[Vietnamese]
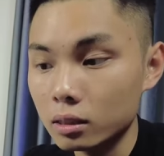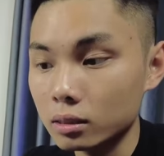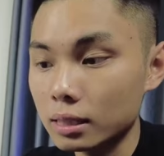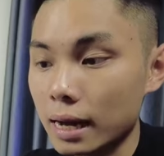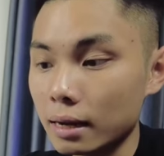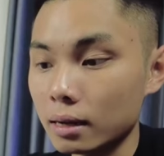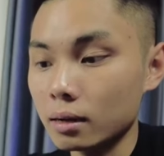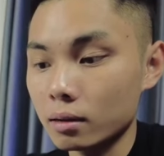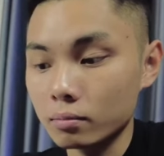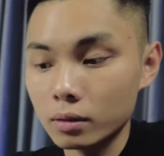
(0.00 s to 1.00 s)
cái
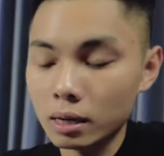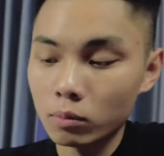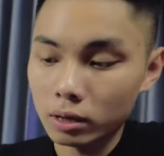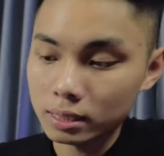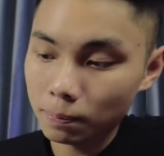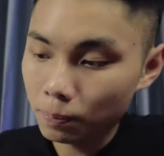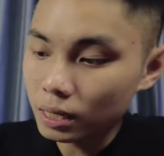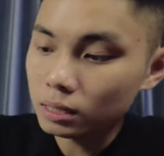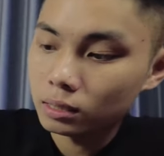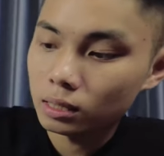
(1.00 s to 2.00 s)
dạng à, đây là một cái dạng
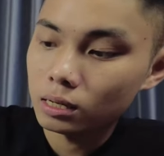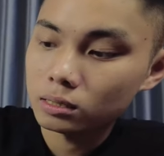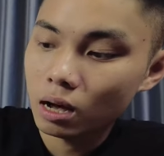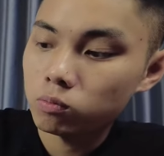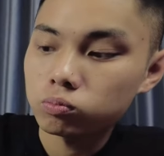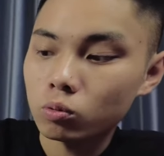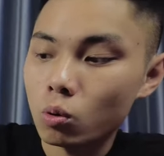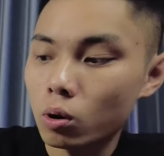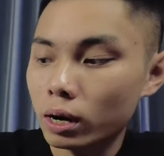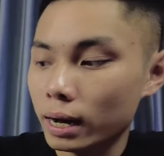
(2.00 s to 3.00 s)
pin à, dọc
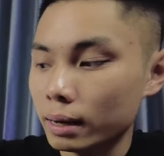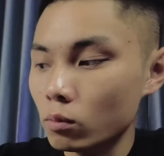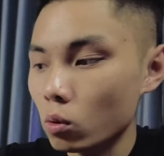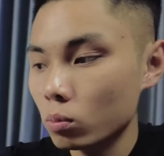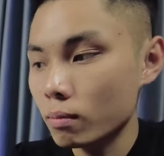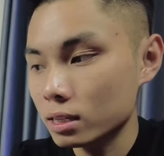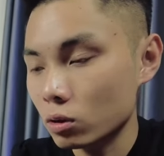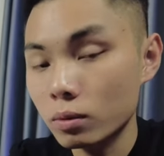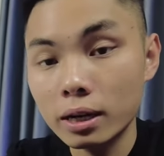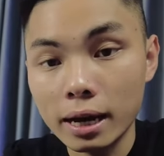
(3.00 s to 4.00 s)
của cái bộ
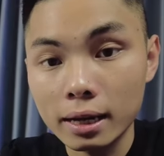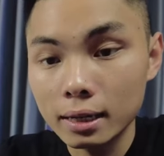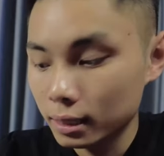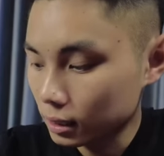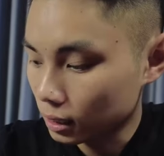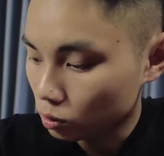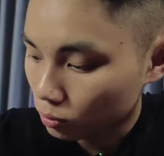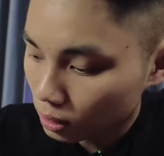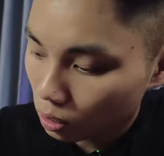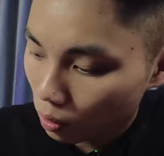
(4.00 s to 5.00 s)
360 này thì
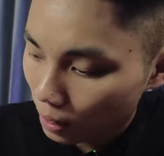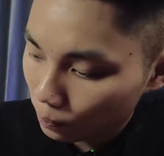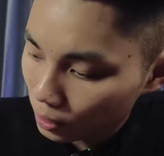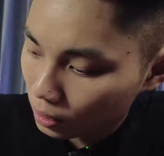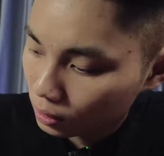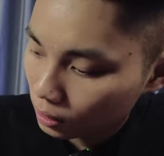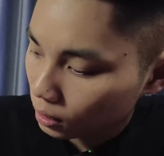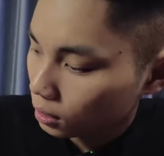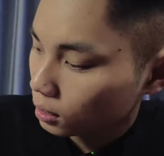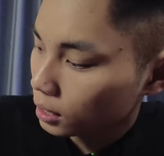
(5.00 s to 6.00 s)
chúng ta sẽ có hai pin
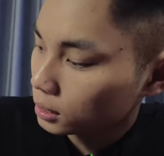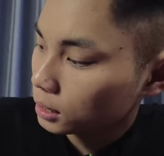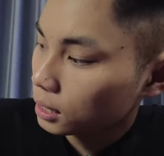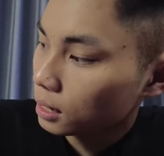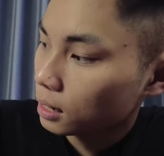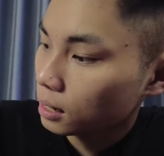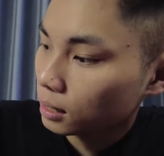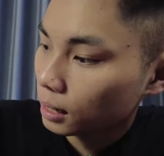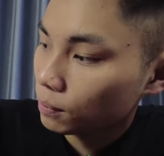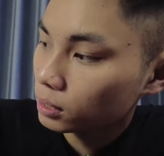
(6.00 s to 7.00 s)
thì đây chính
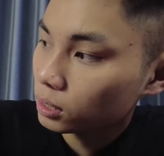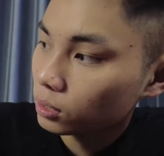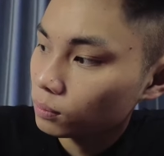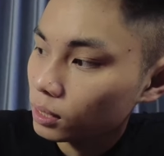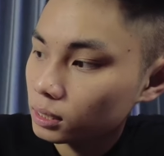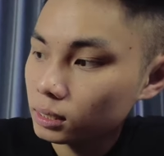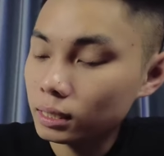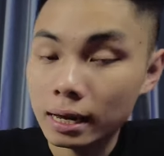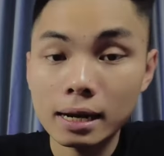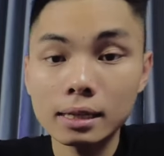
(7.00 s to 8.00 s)
là cái battery base
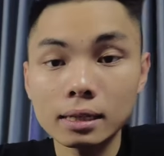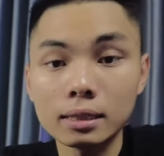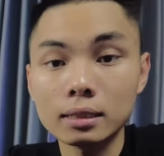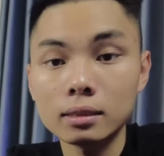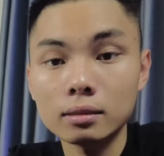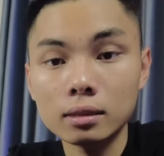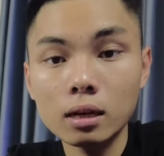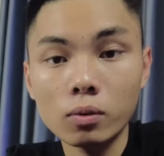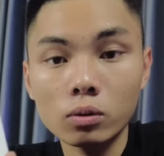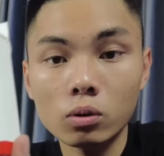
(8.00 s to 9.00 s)
cái này thì
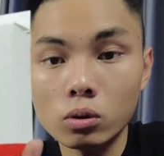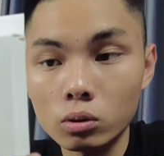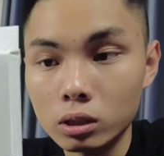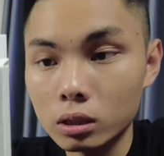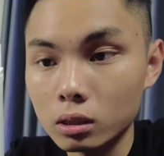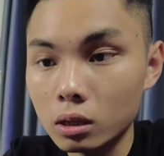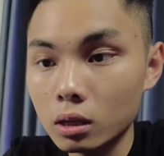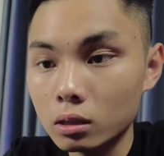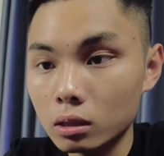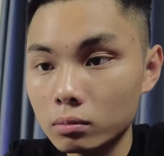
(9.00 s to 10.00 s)
rất là quen thuộc rồi thì
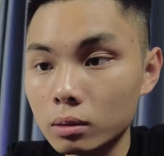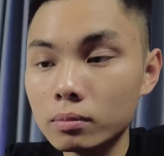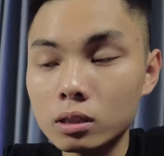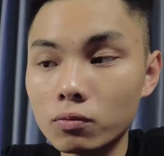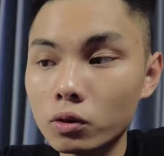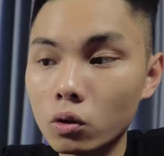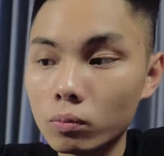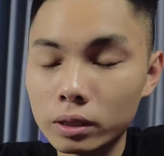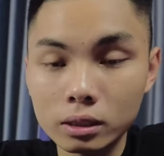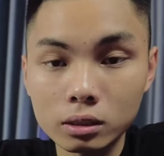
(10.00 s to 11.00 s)
nhưng trong
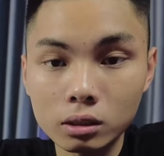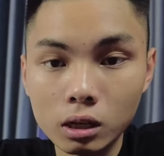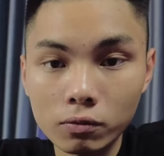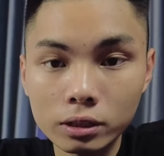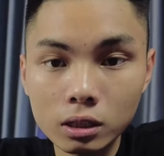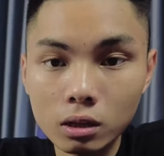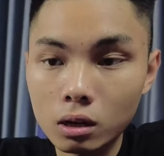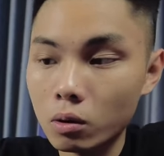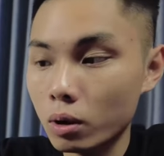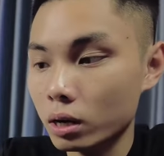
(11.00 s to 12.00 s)
video mình giới thiệu về chiếc
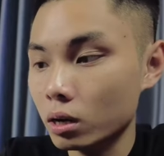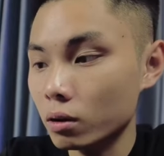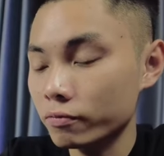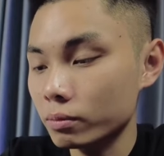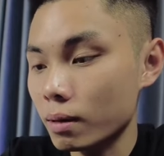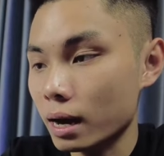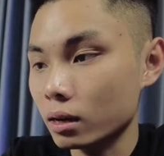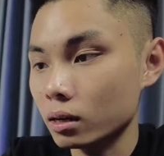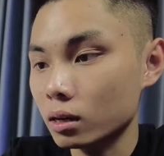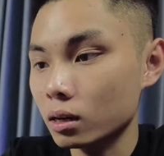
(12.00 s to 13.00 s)
One R phiên bản